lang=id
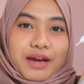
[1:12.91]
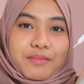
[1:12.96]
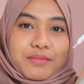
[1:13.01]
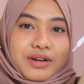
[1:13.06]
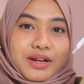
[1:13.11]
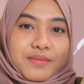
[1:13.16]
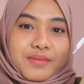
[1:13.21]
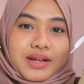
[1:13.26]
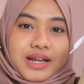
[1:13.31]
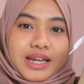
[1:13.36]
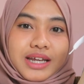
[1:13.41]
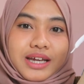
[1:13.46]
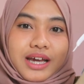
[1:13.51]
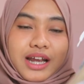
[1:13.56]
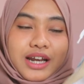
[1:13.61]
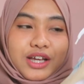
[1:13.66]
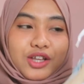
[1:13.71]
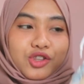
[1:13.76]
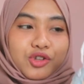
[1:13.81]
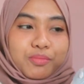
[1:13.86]
kayak bener-bener
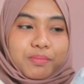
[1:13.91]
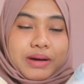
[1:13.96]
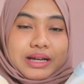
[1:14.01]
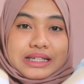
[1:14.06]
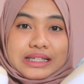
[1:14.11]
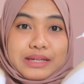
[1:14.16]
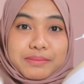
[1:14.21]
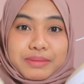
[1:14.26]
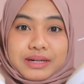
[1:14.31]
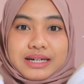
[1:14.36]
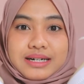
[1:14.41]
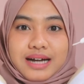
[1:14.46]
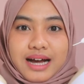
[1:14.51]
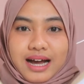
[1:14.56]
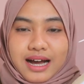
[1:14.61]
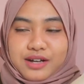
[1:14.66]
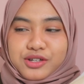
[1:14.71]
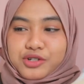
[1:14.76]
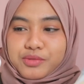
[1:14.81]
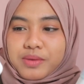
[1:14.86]
ringan gitu pas
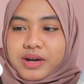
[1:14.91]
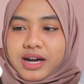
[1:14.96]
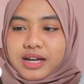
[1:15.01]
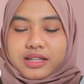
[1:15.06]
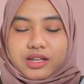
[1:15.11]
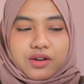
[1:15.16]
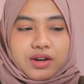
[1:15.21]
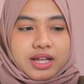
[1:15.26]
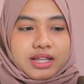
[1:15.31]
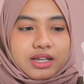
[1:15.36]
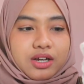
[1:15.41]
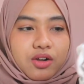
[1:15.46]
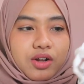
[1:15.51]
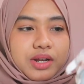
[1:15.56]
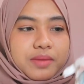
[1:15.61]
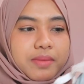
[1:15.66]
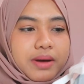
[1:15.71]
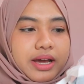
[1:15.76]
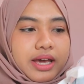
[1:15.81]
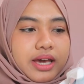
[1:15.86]
dipegang cuma nggak tahu nanti kalau
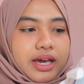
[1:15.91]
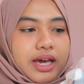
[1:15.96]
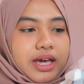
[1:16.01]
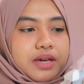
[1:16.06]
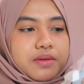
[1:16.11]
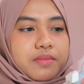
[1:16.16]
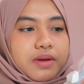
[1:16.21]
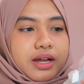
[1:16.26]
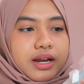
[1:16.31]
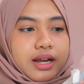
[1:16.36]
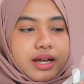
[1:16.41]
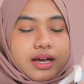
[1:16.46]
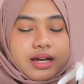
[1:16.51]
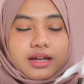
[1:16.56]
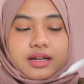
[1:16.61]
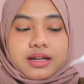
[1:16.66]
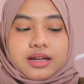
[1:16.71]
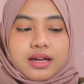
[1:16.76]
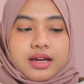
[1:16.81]
dipakai kayak gimana